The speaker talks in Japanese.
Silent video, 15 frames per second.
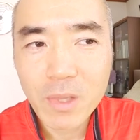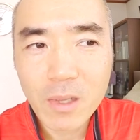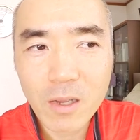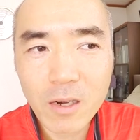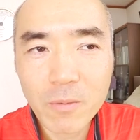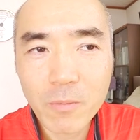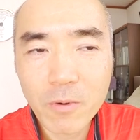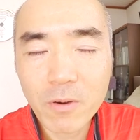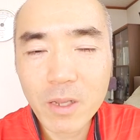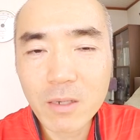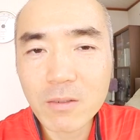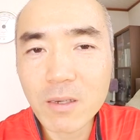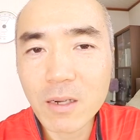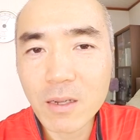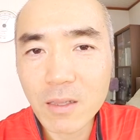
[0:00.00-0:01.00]
あれ漏れ
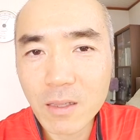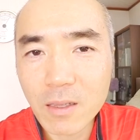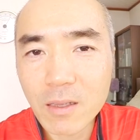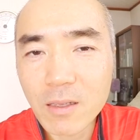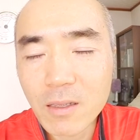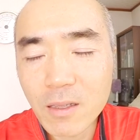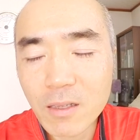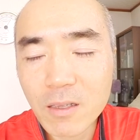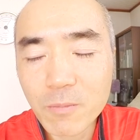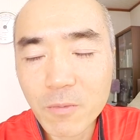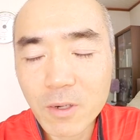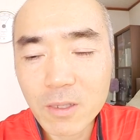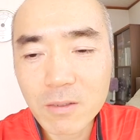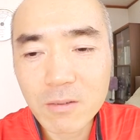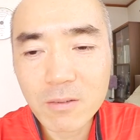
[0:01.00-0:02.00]
るからね。液
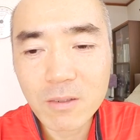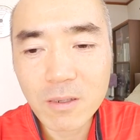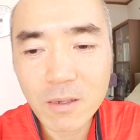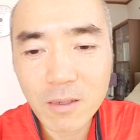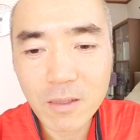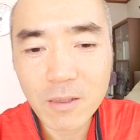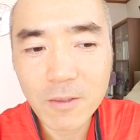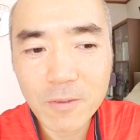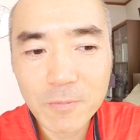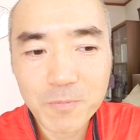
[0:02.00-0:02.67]
漏れするからね。